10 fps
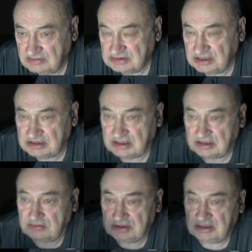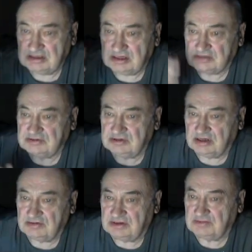Вы знаете, как, ой, я ни разу не
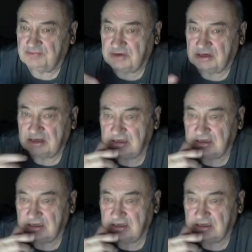говорил про,